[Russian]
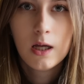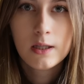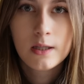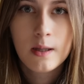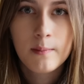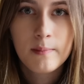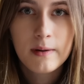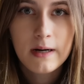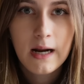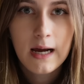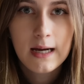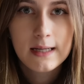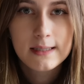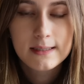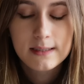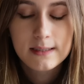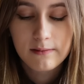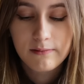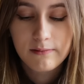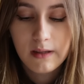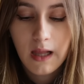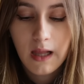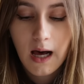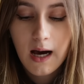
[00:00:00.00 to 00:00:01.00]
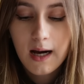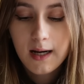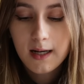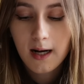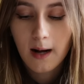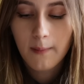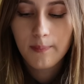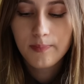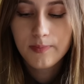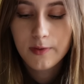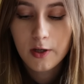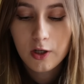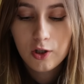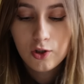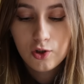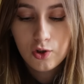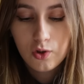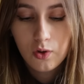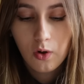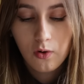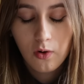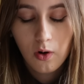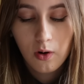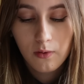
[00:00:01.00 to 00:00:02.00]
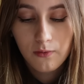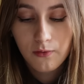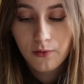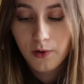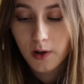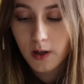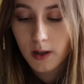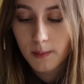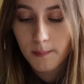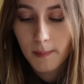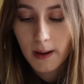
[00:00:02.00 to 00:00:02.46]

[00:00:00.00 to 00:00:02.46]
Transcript: набирается влага, так что в